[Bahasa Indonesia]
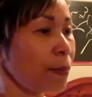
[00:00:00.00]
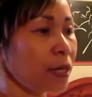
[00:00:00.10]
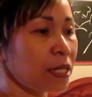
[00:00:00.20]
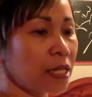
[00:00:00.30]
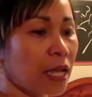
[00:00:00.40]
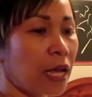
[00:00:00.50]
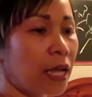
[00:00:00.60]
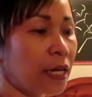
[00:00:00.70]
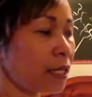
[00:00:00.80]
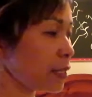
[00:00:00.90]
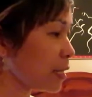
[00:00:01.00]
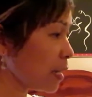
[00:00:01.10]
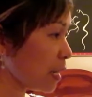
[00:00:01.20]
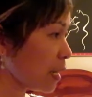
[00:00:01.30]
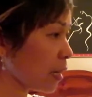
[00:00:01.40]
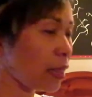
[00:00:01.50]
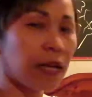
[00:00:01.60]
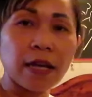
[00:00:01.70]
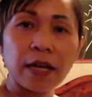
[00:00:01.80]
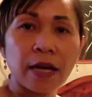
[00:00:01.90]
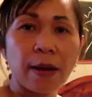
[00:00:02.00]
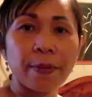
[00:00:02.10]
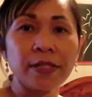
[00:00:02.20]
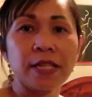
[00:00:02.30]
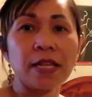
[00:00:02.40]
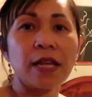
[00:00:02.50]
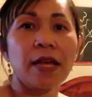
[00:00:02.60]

bersihkan sedikit uh, apa sih